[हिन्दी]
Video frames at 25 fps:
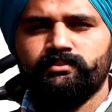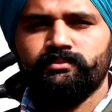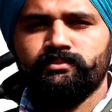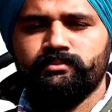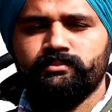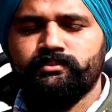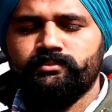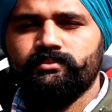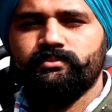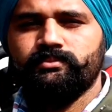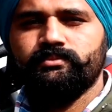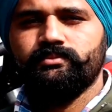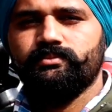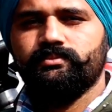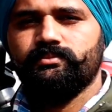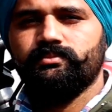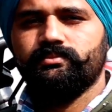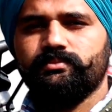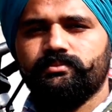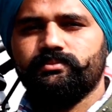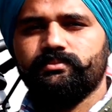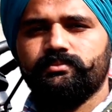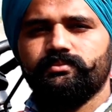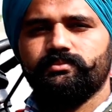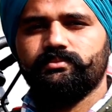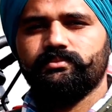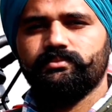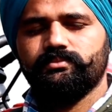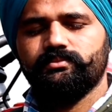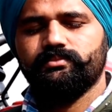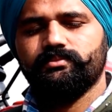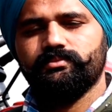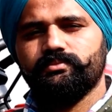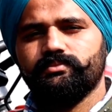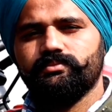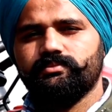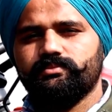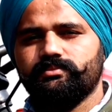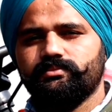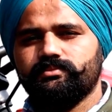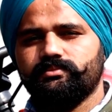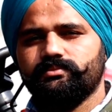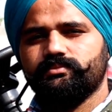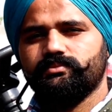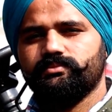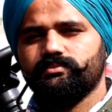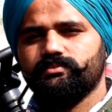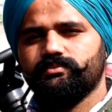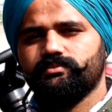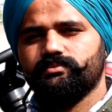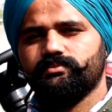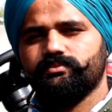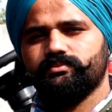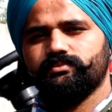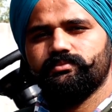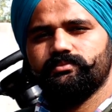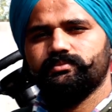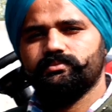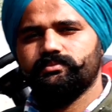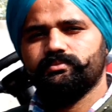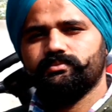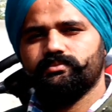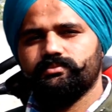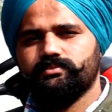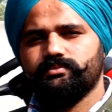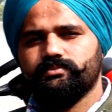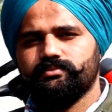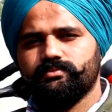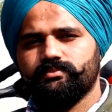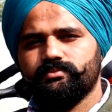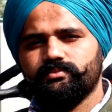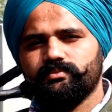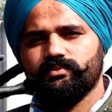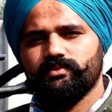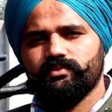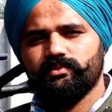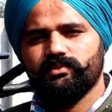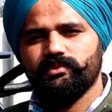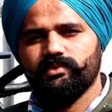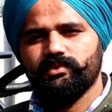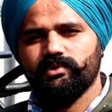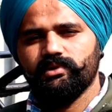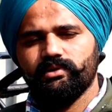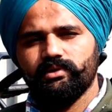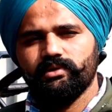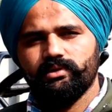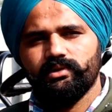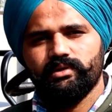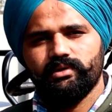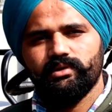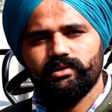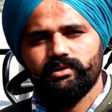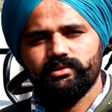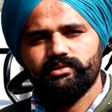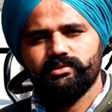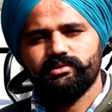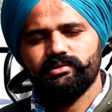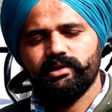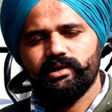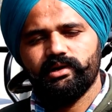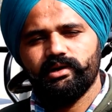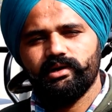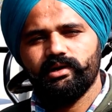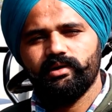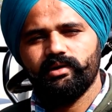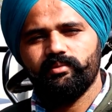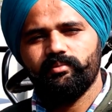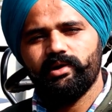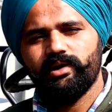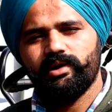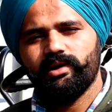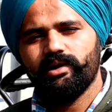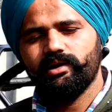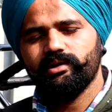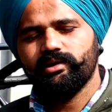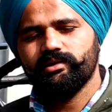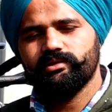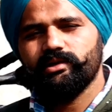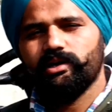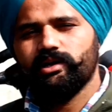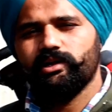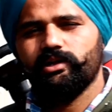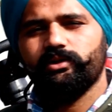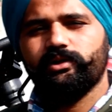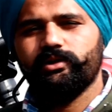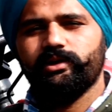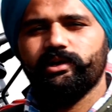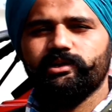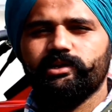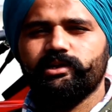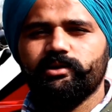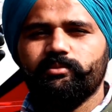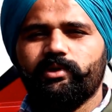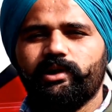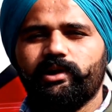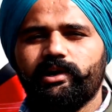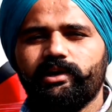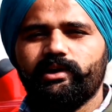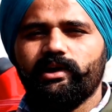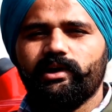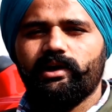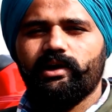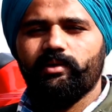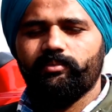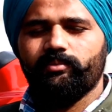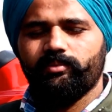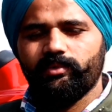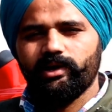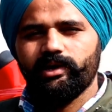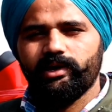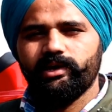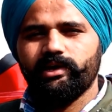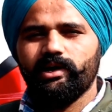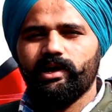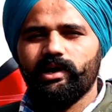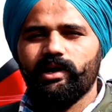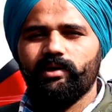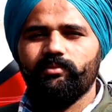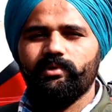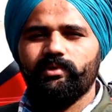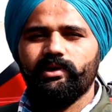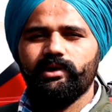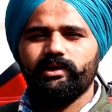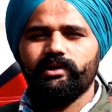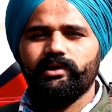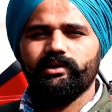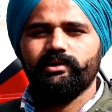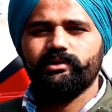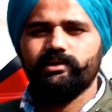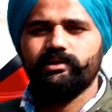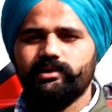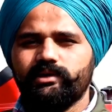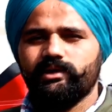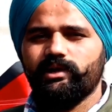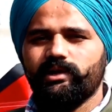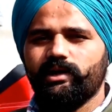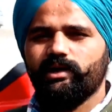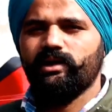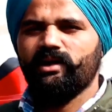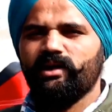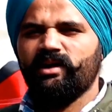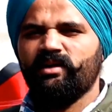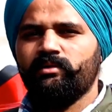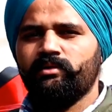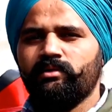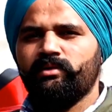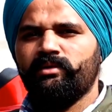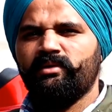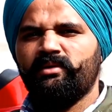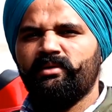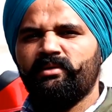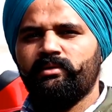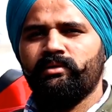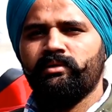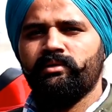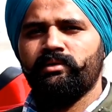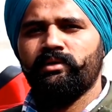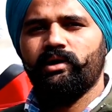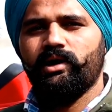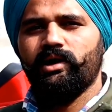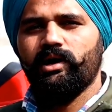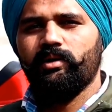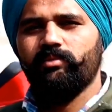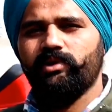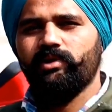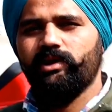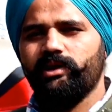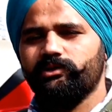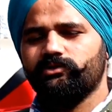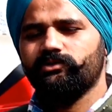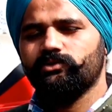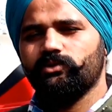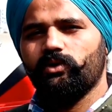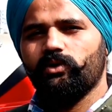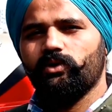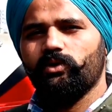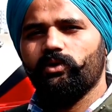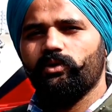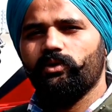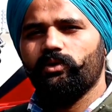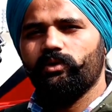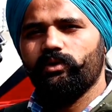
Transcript: आपने लिया ये मॉडिफाई करवाया आप चलाते किस किस इम्प्लीमेंट पे है यहाँ पे सर हमारा ज़्यादा खेती का अपना ही काम है अच्छा, ठीक है हाँ। हम इसको